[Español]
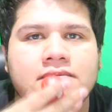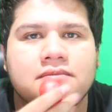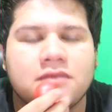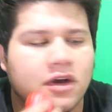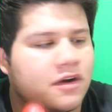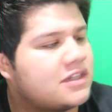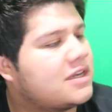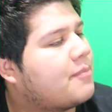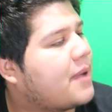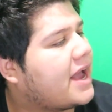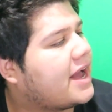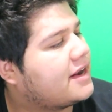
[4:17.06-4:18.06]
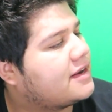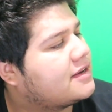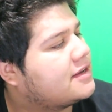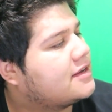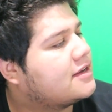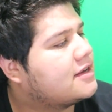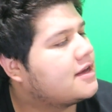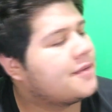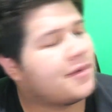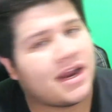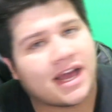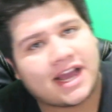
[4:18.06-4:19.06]
No, no se pegan.
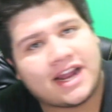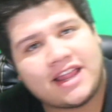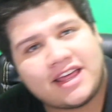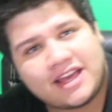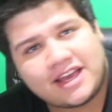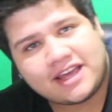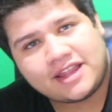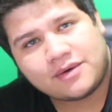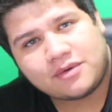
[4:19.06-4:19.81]
Pero la cara de, de